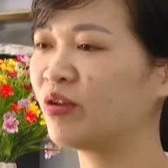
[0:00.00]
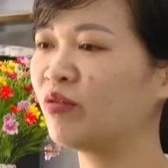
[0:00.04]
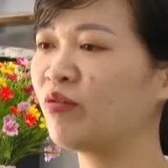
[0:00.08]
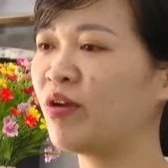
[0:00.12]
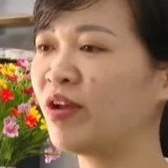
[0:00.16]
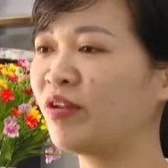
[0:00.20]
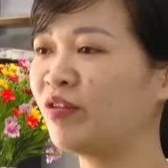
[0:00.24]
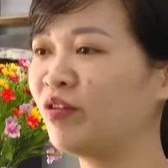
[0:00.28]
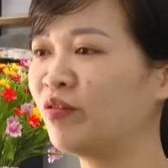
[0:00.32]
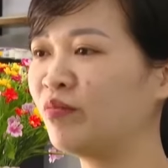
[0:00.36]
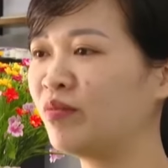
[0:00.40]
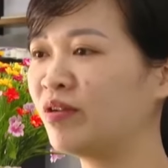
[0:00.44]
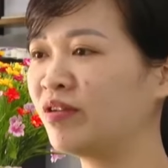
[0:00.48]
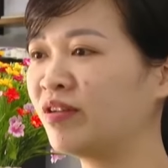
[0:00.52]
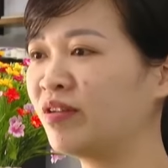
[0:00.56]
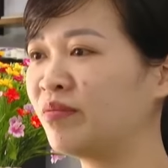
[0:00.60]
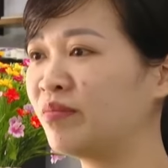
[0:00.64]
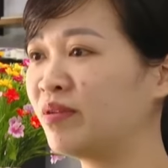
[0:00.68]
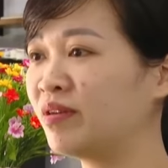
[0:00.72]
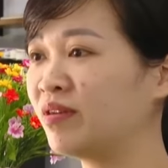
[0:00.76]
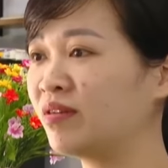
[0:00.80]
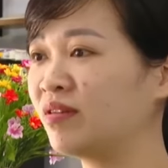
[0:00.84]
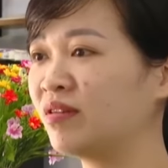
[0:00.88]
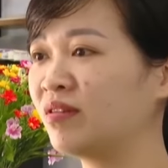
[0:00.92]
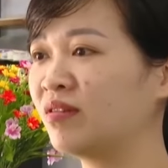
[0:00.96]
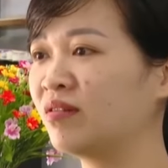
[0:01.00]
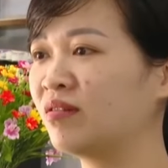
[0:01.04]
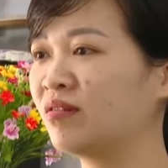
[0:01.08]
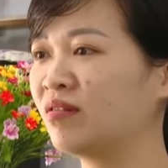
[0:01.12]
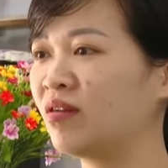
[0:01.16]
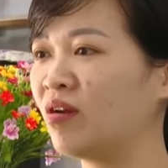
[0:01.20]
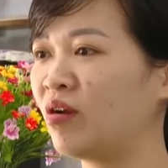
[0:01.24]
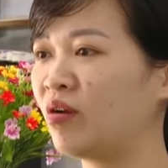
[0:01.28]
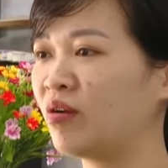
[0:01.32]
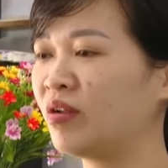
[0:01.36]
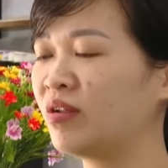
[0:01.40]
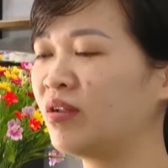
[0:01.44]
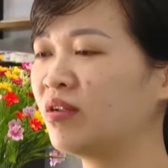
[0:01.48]
chuyển khoản cho mình thì mình
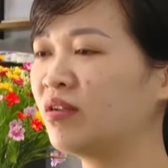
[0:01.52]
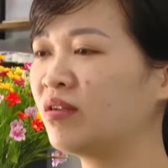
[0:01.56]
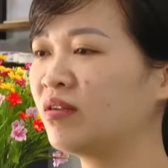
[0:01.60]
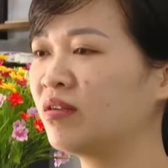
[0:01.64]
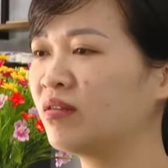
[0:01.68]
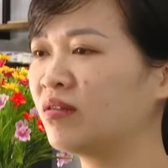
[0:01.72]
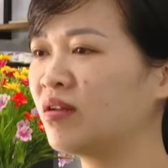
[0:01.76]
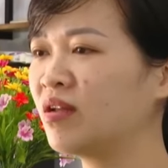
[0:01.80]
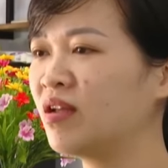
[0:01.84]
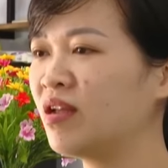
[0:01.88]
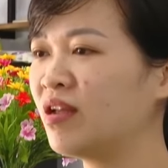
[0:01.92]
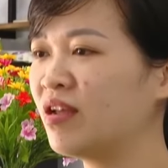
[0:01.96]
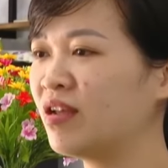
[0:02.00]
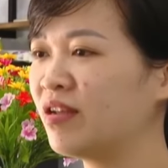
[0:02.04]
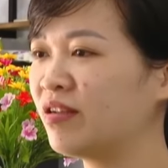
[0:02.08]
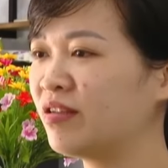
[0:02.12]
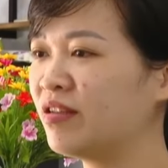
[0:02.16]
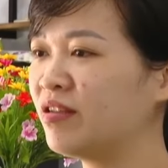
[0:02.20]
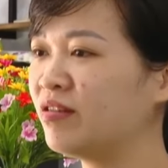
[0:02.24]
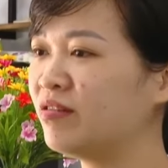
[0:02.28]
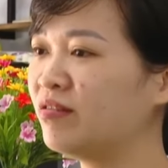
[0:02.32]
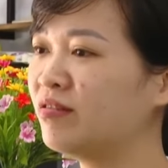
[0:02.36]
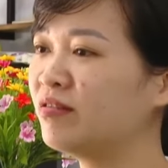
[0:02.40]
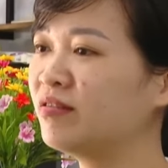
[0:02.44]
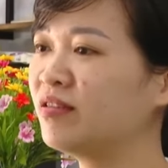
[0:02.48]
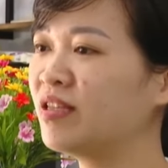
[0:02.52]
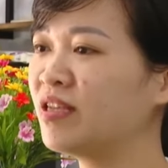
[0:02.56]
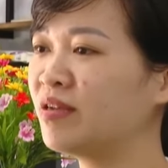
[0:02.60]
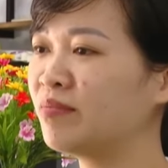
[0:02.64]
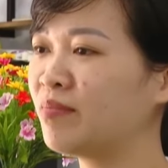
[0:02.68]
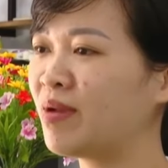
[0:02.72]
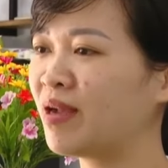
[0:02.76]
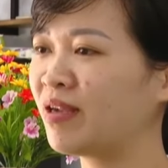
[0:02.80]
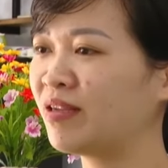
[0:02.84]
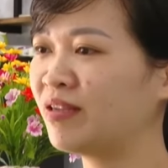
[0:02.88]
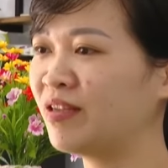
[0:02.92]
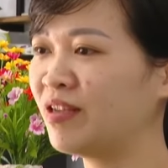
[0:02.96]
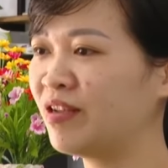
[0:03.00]
khỏi giữ
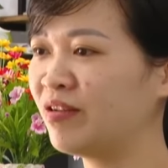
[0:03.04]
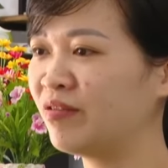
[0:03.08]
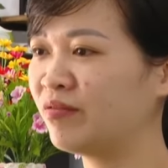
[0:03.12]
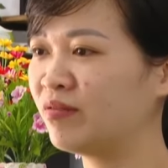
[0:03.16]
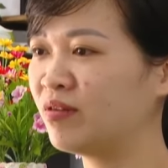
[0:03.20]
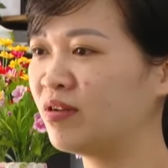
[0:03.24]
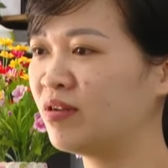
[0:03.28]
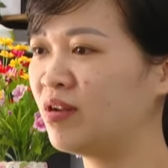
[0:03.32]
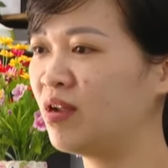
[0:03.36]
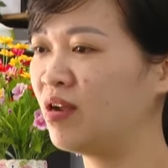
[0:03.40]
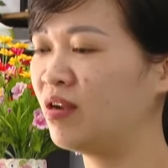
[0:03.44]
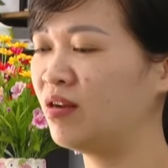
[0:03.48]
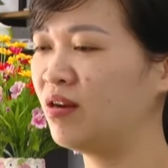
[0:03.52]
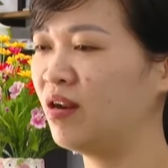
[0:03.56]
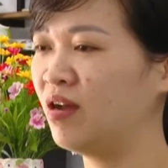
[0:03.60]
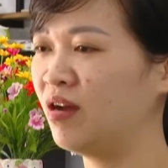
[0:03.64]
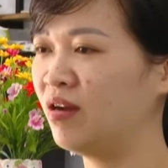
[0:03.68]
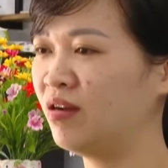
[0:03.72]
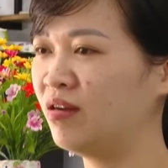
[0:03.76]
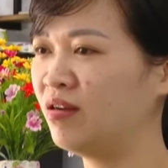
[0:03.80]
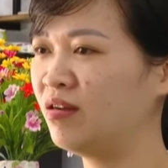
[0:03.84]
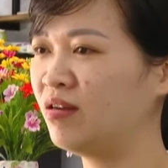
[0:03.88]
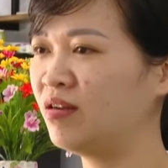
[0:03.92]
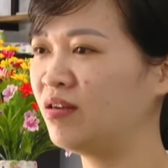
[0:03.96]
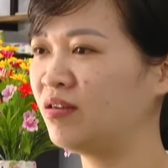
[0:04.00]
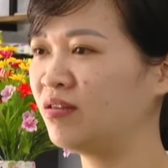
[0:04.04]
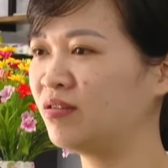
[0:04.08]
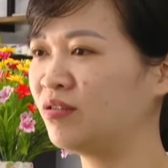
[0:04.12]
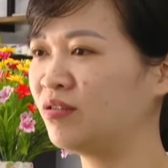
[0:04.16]
tiền mặt nhiều, đỡ